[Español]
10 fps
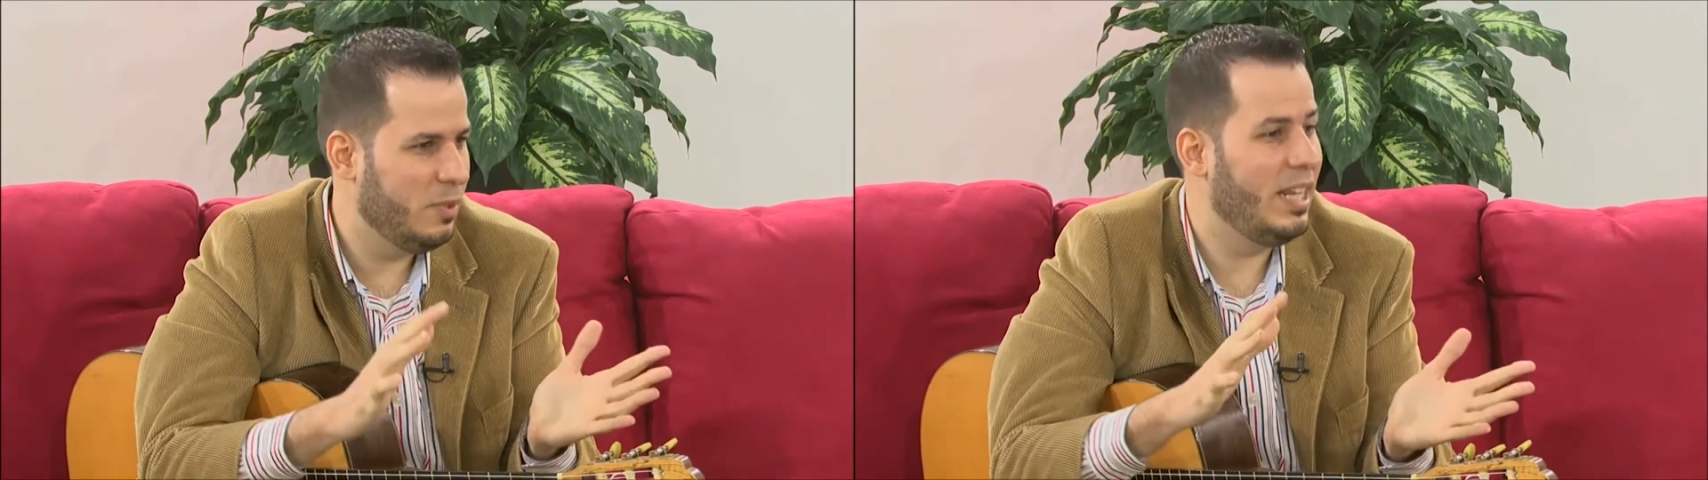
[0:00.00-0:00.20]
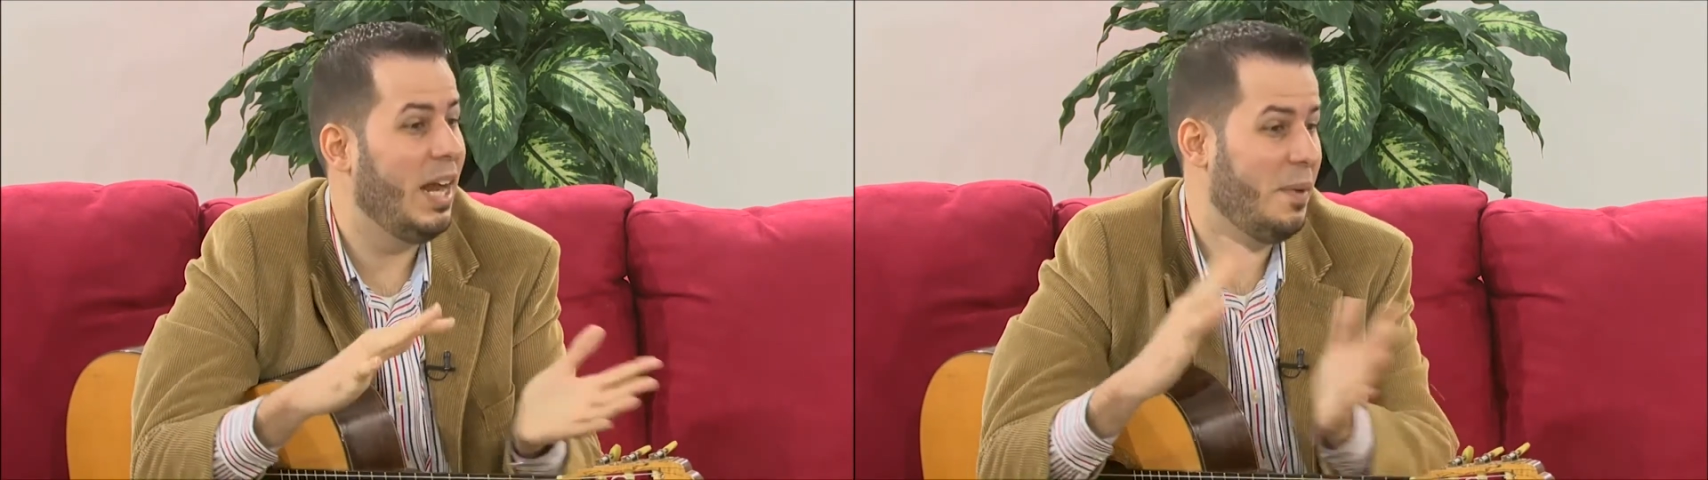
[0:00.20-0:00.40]

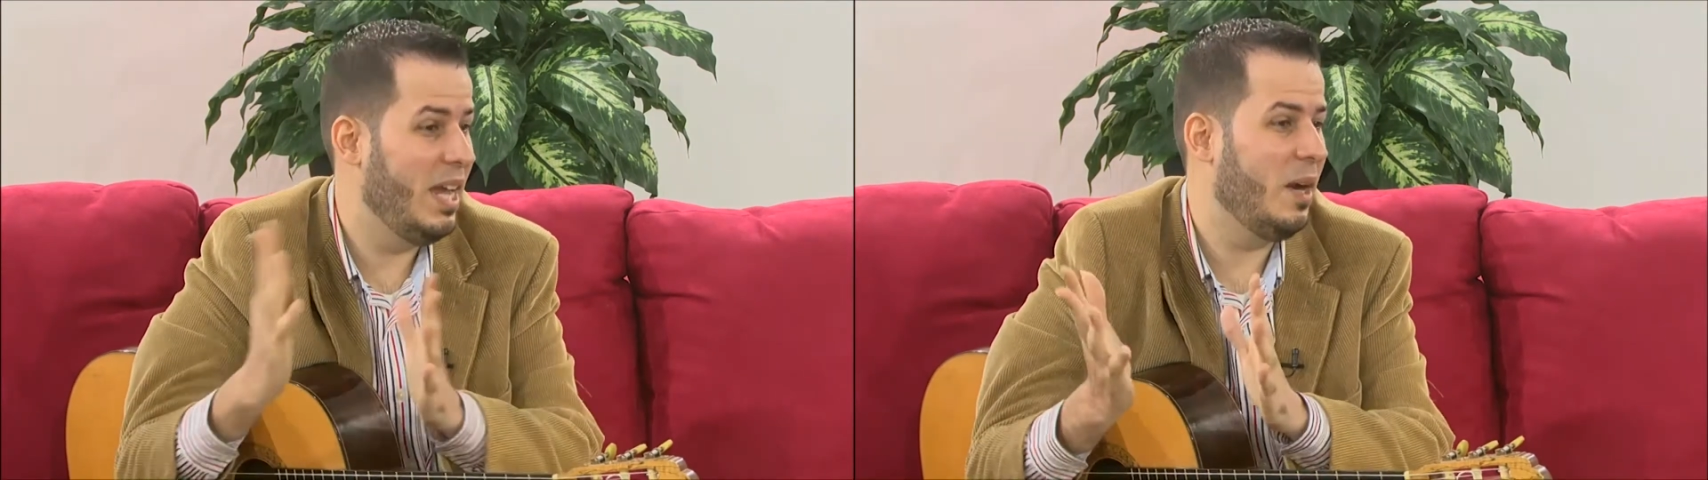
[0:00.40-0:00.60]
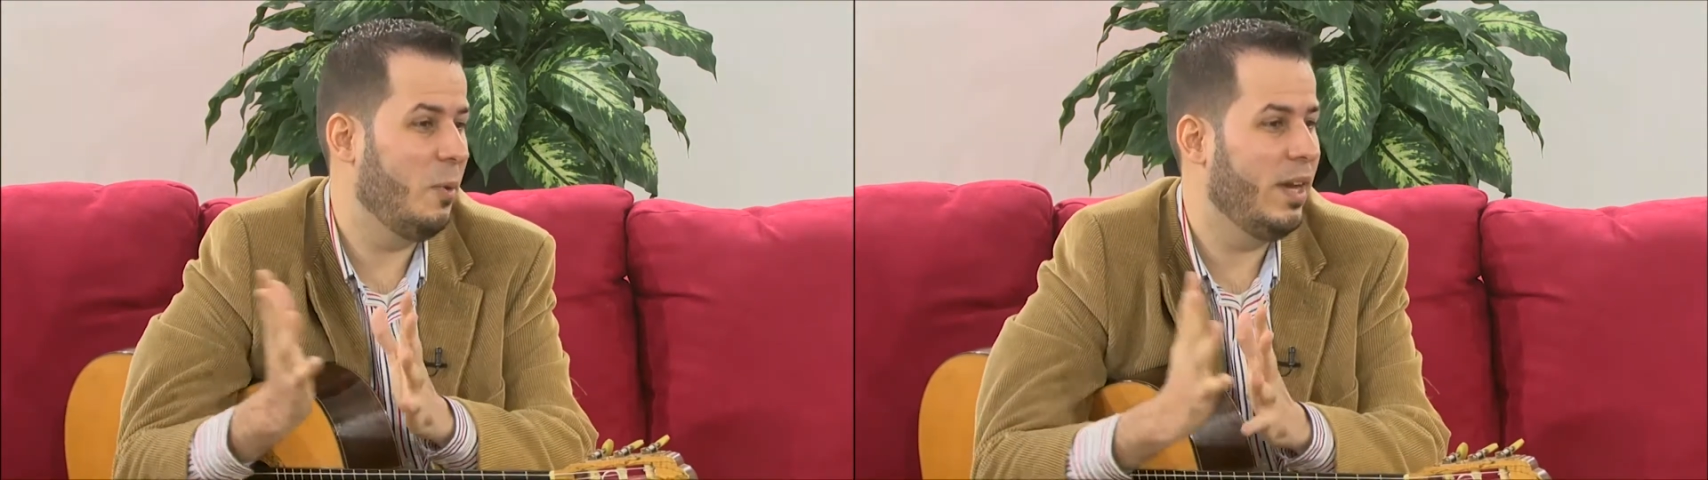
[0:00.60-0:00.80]
de la vieja
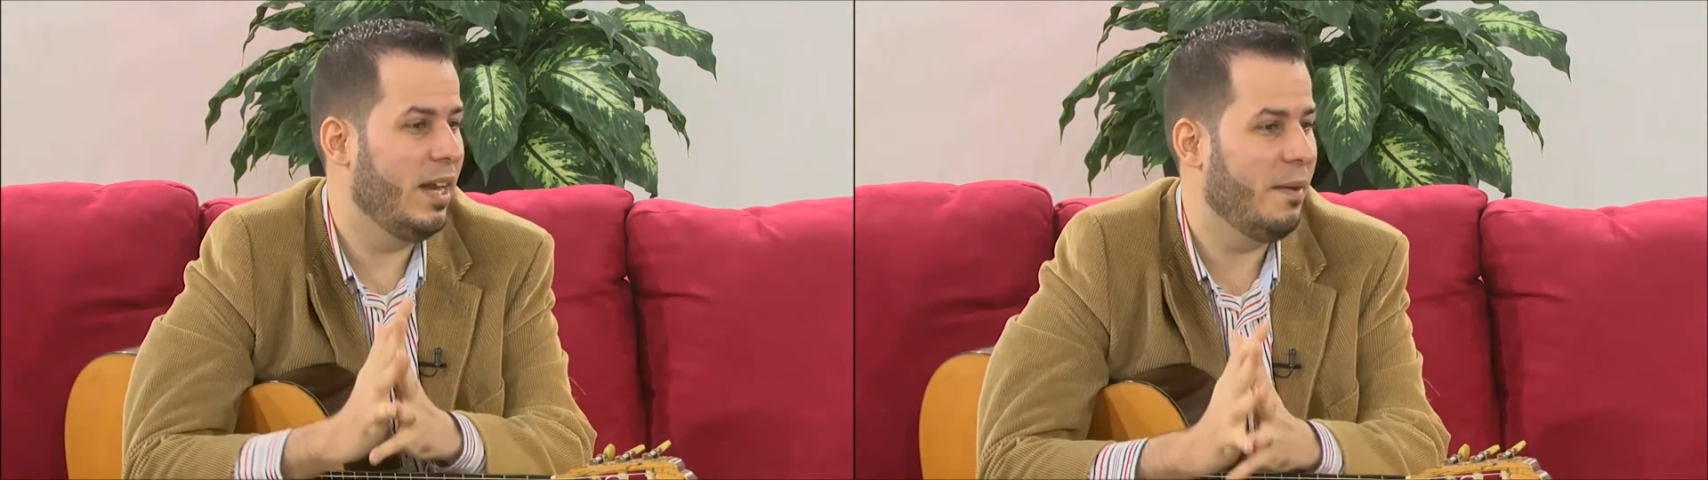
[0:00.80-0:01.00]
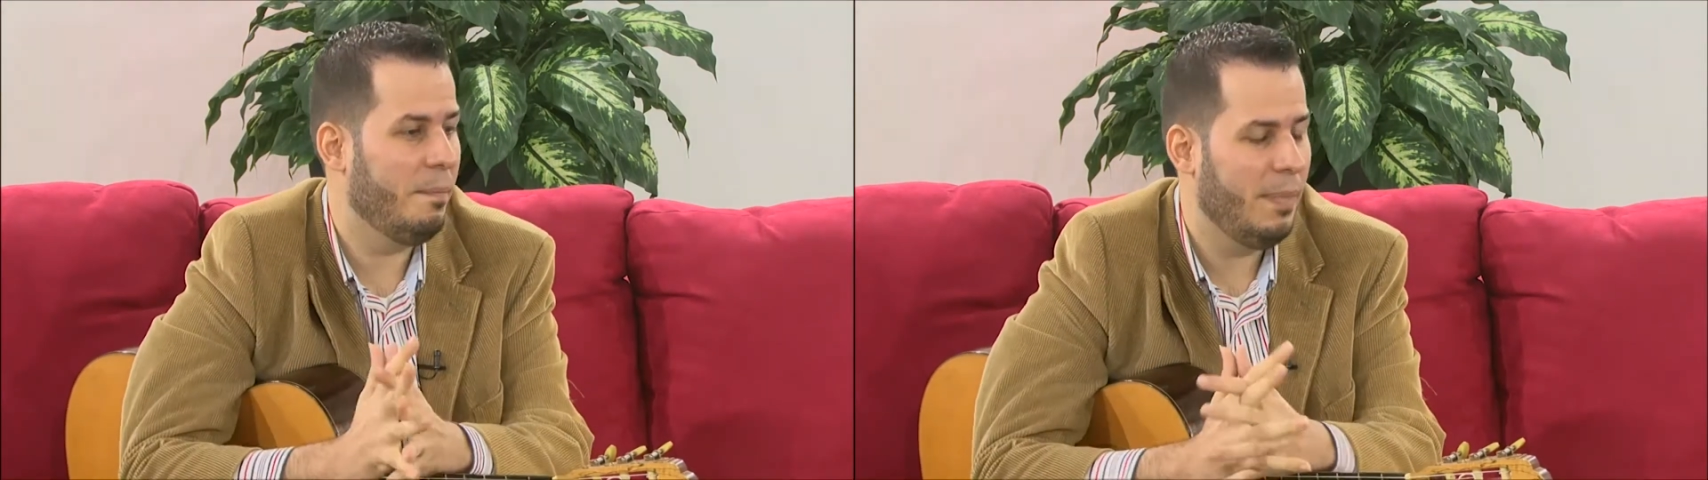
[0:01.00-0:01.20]
escuela.